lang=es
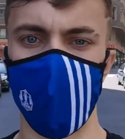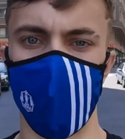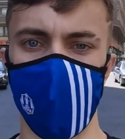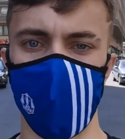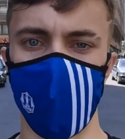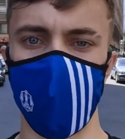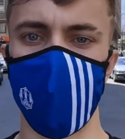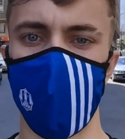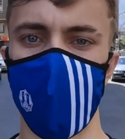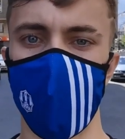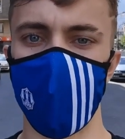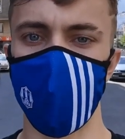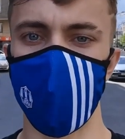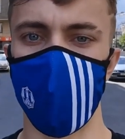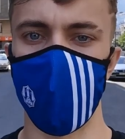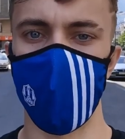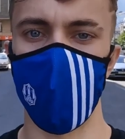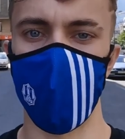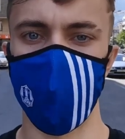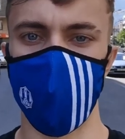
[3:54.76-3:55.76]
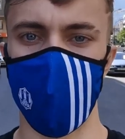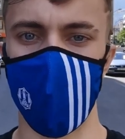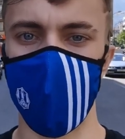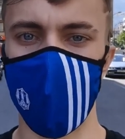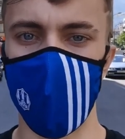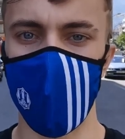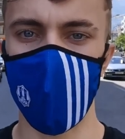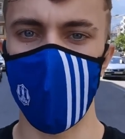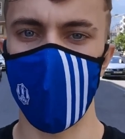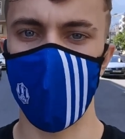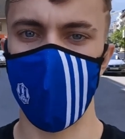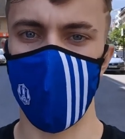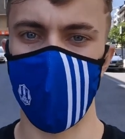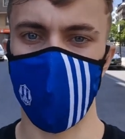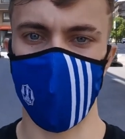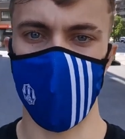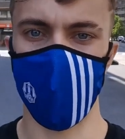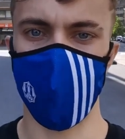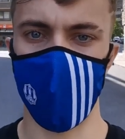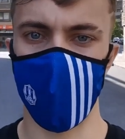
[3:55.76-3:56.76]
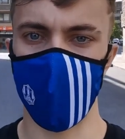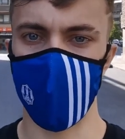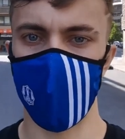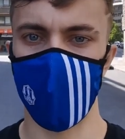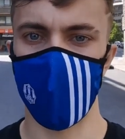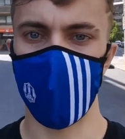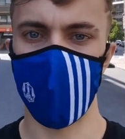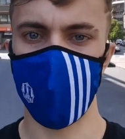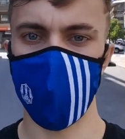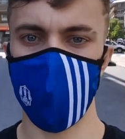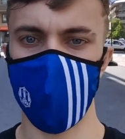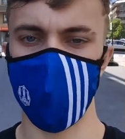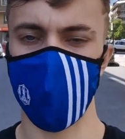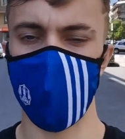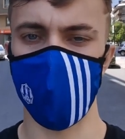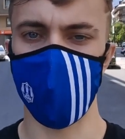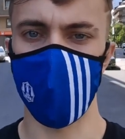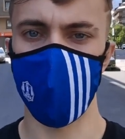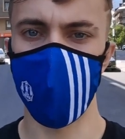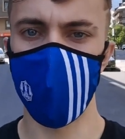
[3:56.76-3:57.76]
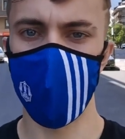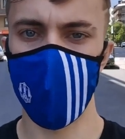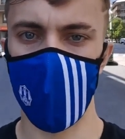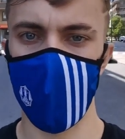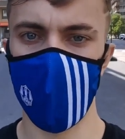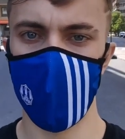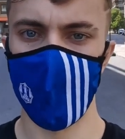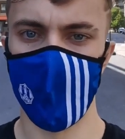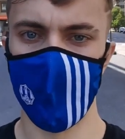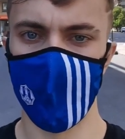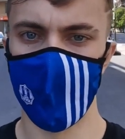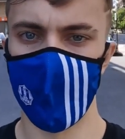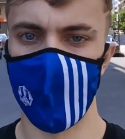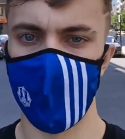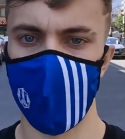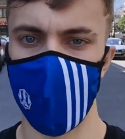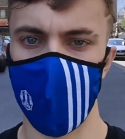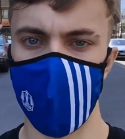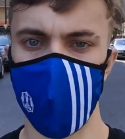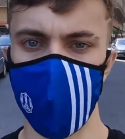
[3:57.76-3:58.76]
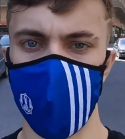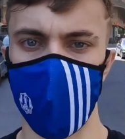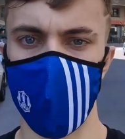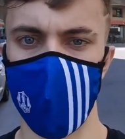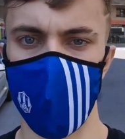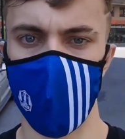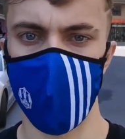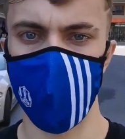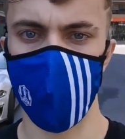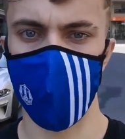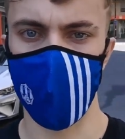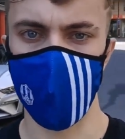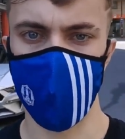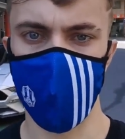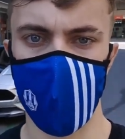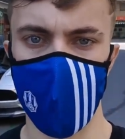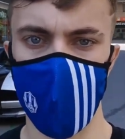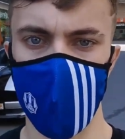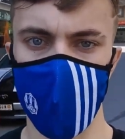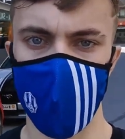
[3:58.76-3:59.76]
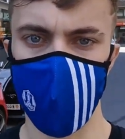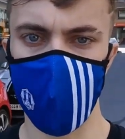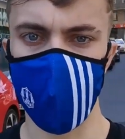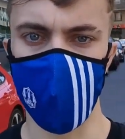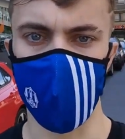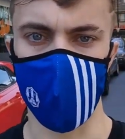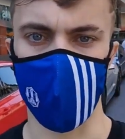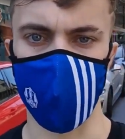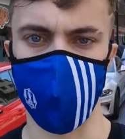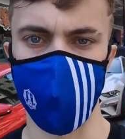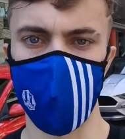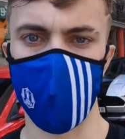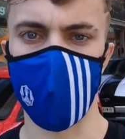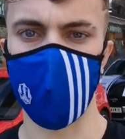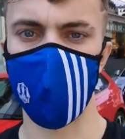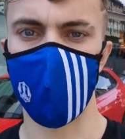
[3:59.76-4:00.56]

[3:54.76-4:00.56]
Pues esto no lo sabía hasta ahora y es que para llegar hasta esta tribuna tenemos que entrar por este callejón que resulta